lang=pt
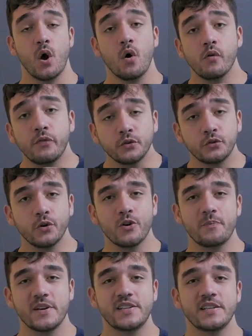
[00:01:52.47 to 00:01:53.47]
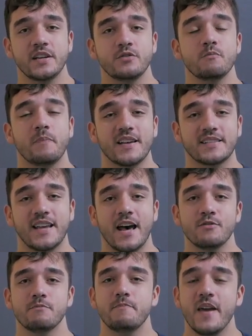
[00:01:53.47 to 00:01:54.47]
O futuro precisa de um
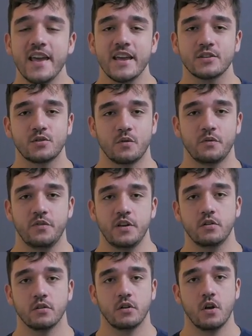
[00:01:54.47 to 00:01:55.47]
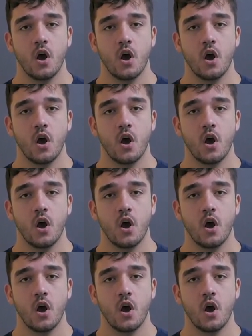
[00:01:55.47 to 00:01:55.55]
passado bem resolvido.